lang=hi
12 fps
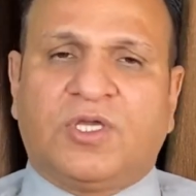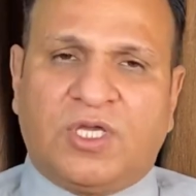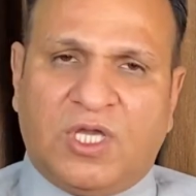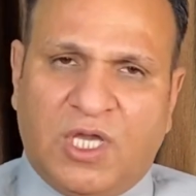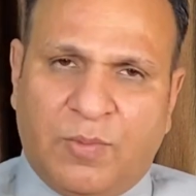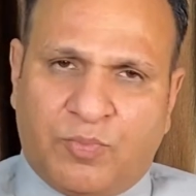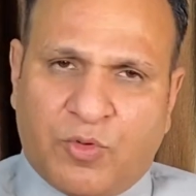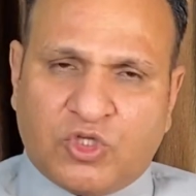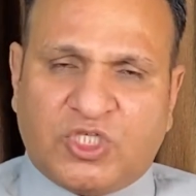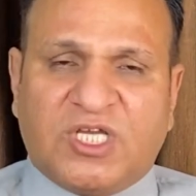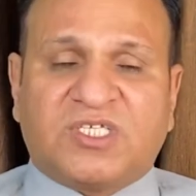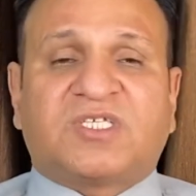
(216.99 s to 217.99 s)
की
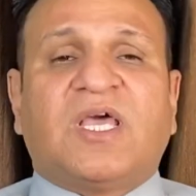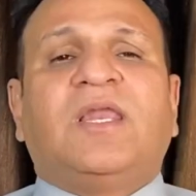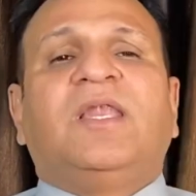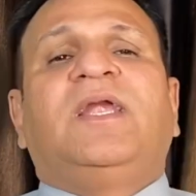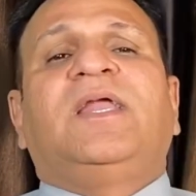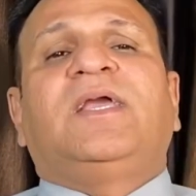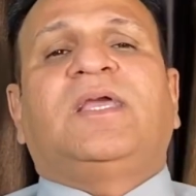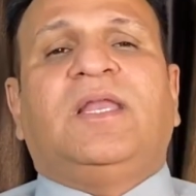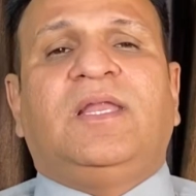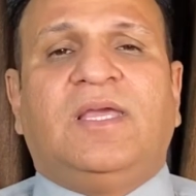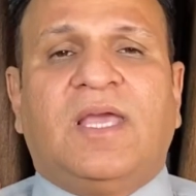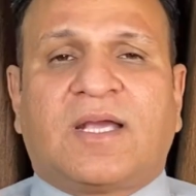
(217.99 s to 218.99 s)
पोजेशन लेने के
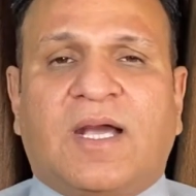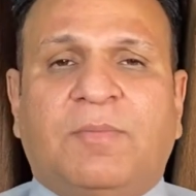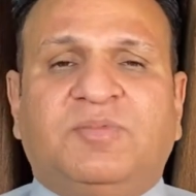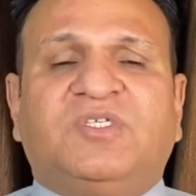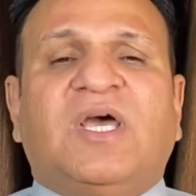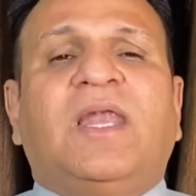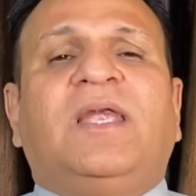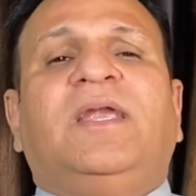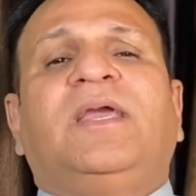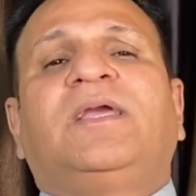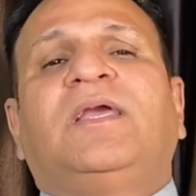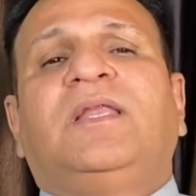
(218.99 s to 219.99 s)
लिए कब्जा
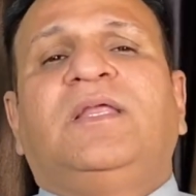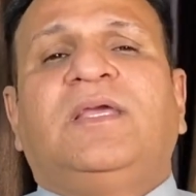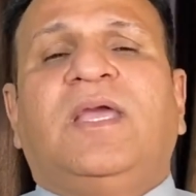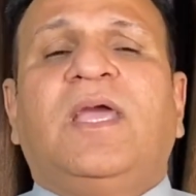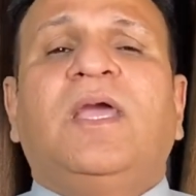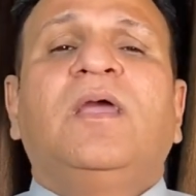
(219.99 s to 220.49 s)
लेने के लिए